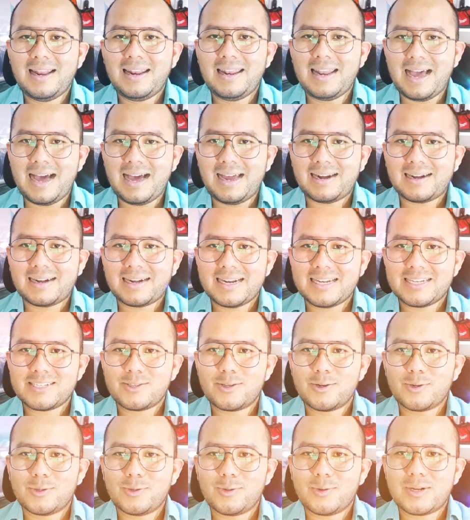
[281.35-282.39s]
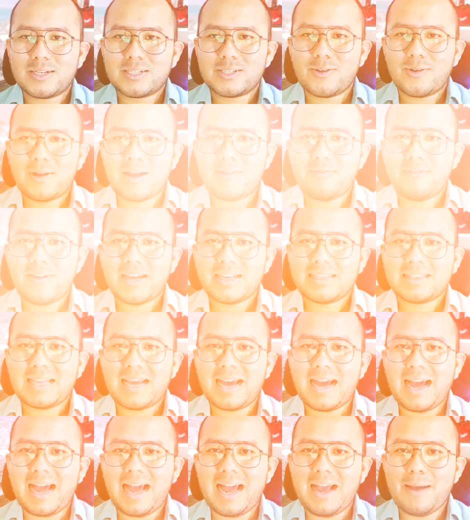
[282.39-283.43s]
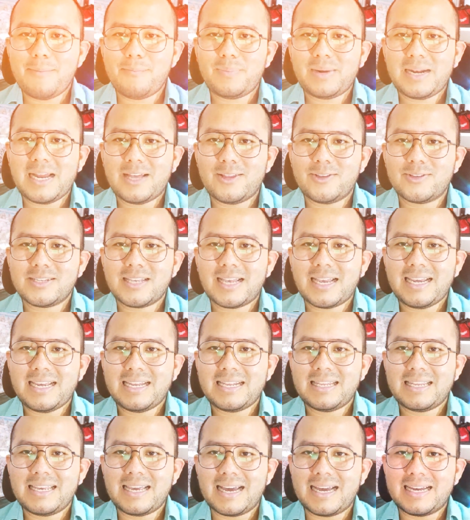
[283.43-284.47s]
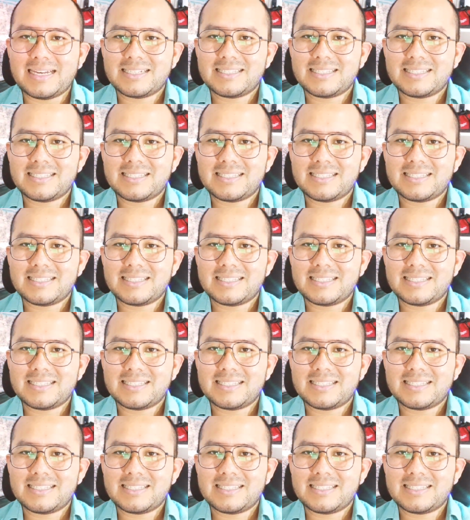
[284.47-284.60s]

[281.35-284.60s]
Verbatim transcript: la reestructuración afecta a empleados de India,